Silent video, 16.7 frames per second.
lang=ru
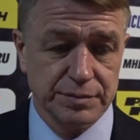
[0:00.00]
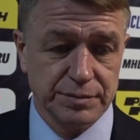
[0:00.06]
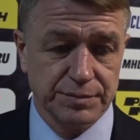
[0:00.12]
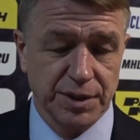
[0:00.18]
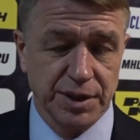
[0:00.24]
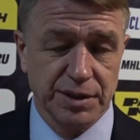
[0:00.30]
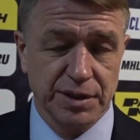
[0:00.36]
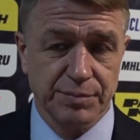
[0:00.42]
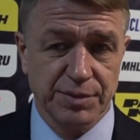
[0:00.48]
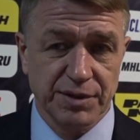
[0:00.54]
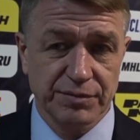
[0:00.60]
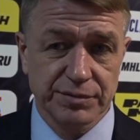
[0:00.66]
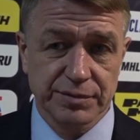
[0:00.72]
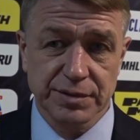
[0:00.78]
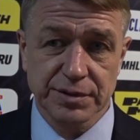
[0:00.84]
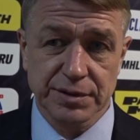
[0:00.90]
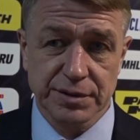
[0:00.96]
пару
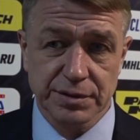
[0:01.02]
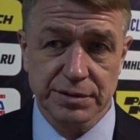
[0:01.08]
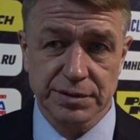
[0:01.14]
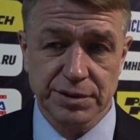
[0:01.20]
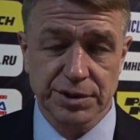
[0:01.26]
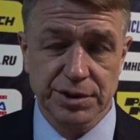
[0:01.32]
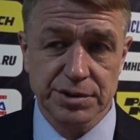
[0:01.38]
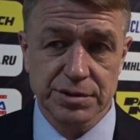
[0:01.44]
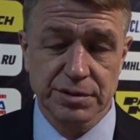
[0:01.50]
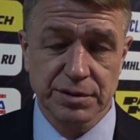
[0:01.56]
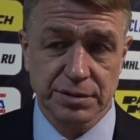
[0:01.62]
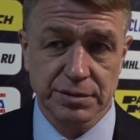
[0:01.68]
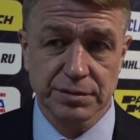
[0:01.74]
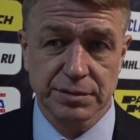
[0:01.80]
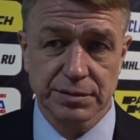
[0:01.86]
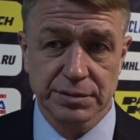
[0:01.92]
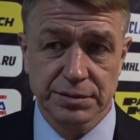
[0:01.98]
недель лишь
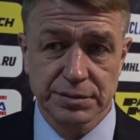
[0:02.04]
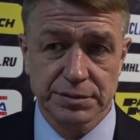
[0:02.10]
зарабатывал.